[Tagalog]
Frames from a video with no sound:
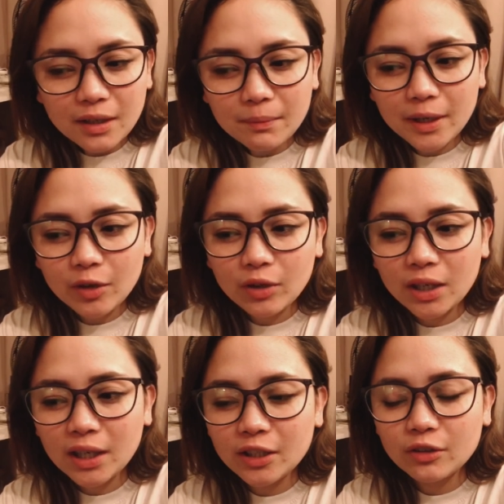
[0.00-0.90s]
meron
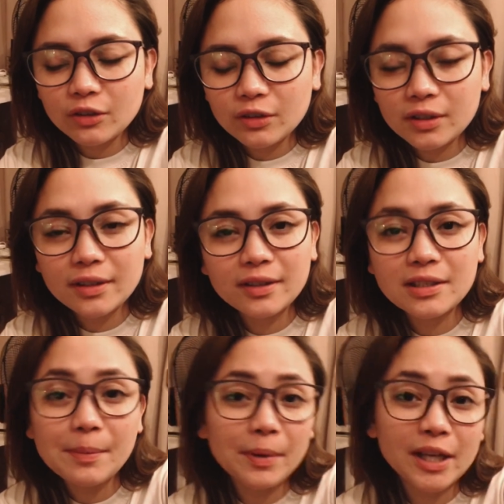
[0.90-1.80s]
kang ano,
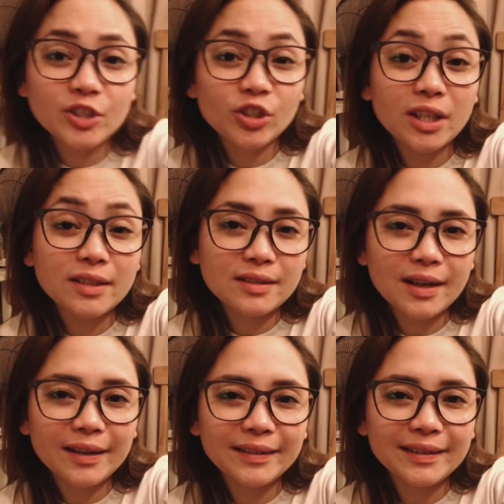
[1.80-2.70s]
separation anxiety.